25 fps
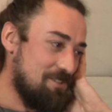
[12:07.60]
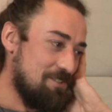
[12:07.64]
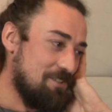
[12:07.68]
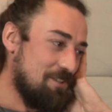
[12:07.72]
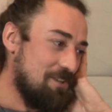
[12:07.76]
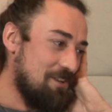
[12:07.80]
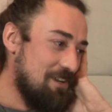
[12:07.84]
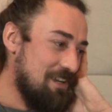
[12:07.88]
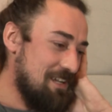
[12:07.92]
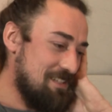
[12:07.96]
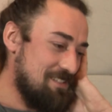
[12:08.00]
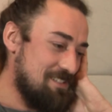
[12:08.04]
no
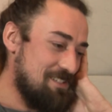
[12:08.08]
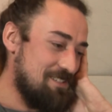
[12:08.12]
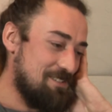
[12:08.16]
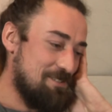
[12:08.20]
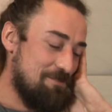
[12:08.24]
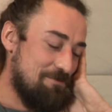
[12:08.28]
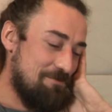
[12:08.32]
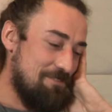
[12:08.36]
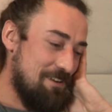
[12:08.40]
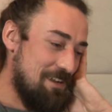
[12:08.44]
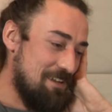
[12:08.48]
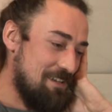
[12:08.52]
kolacje
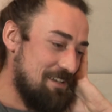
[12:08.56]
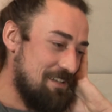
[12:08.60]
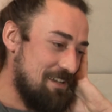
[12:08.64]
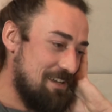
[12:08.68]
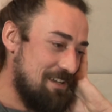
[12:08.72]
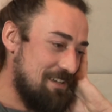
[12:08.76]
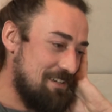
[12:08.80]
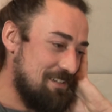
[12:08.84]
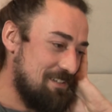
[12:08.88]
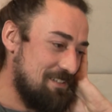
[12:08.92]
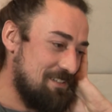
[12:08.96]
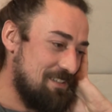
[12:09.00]
są fajne,
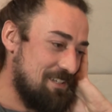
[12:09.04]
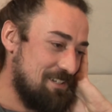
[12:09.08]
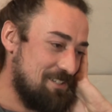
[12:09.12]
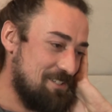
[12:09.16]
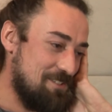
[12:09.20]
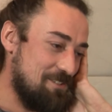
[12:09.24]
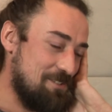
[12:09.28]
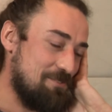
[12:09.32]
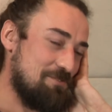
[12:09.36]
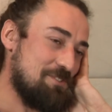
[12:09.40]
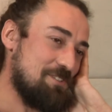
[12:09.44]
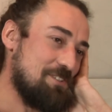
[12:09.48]
ale i tak
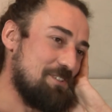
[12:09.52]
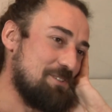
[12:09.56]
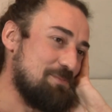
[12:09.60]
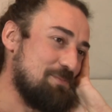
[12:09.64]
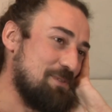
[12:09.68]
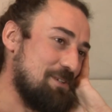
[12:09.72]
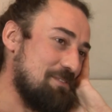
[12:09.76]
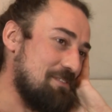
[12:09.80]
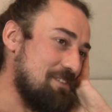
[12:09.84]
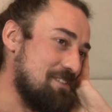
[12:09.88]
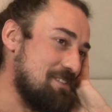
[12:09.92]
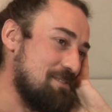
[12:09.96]
się to wszystko
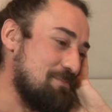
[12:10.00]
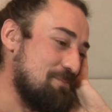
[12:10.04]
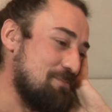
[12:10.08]
sprowadza